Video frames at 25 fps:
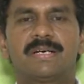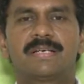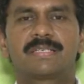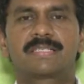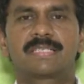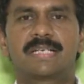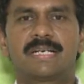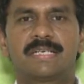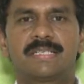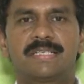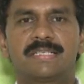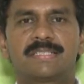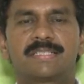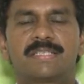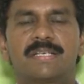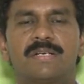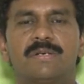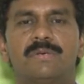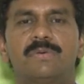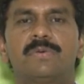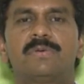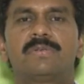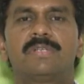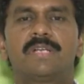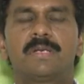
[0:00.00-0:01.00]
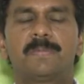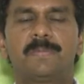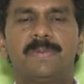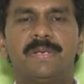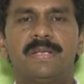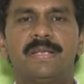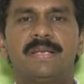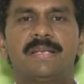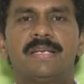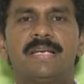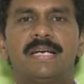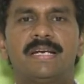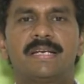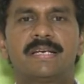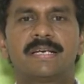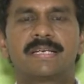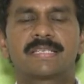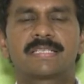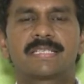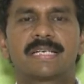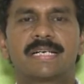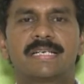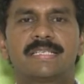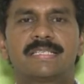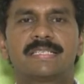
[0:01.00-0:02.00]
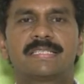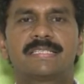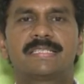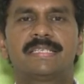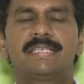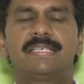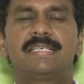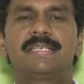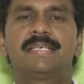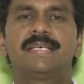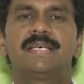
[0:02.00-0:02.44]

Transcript: స్టార్ట్ చేస్తారు కొందరు పిల్లలు లేటుగా స్టార్ట్ చేసి